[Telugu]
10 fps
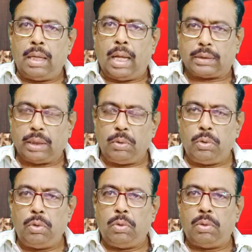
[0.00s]
అసలు
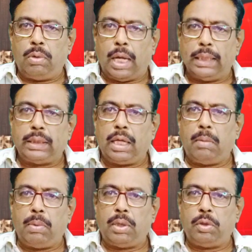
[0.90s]

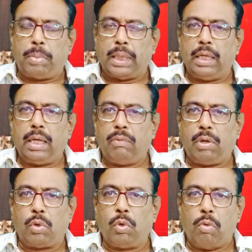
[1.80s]
హైదరాబాదు పదేళ్ల
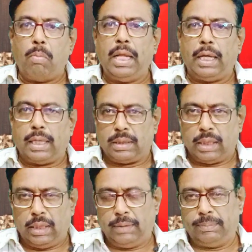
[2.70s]
వరకు ఉమ్మడి
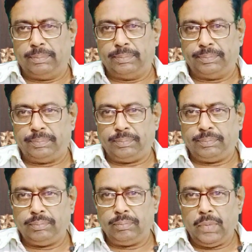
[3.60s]
రాజధాని
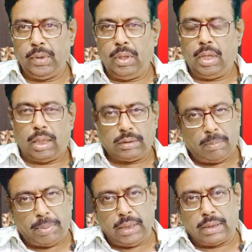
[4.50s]

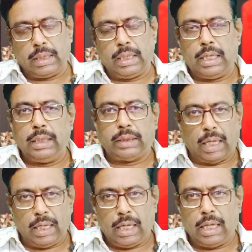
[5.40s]
ఆంధ్రప్రదేశ్కి కానీ
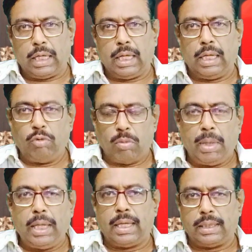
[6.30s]
తెలంగాణకు కానీ
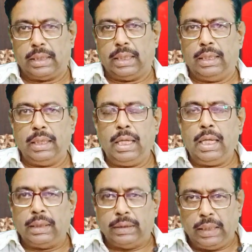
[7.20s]
ఉమ్మడి రాజధాని
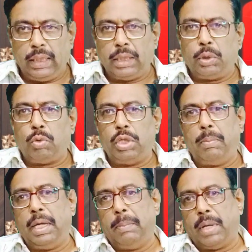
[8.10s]
దీన్ని ఎందుకు
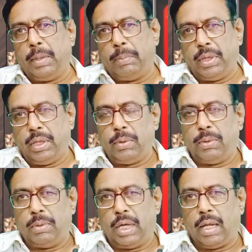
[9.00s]
వదిలిపెట్టి పారిపోయారు
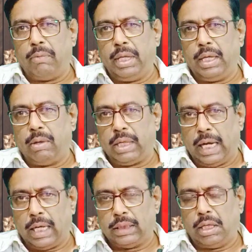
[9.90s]
హడావిడిగా ఒక
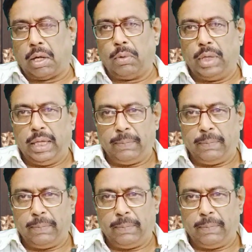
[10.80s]
ఏడాదిన్నరలోనే